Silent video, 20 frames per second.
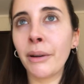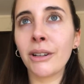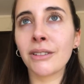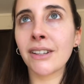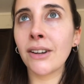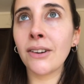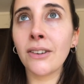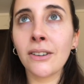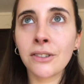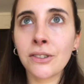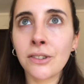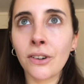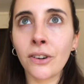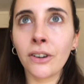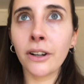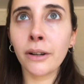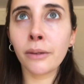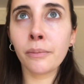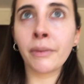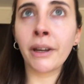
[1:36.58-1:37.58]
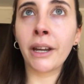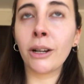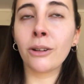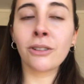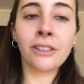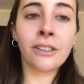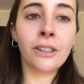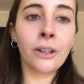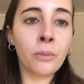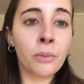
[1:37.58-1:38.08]
pero salió el sol, me quiero
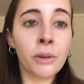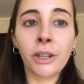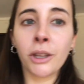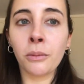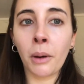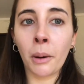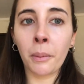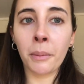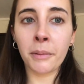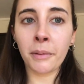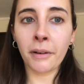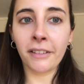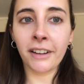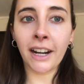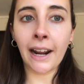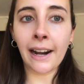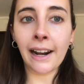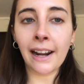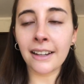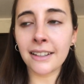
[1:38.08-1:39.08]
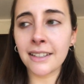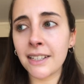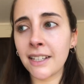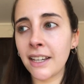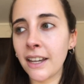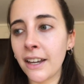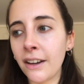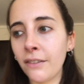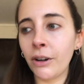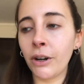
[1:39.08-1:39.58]
sentir un poquito más primaveral, así
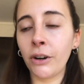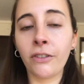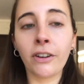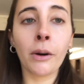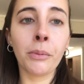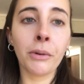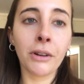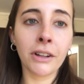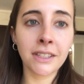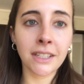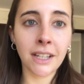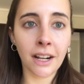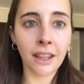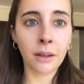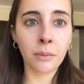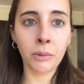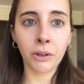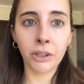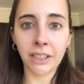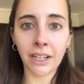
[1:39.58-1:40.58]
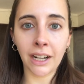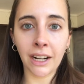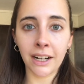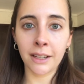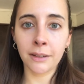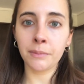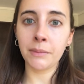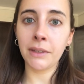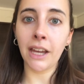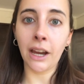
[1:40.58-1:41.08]
que bueno, voy a aprovechar de
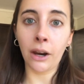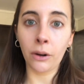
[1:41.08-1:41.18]
mostrarles mi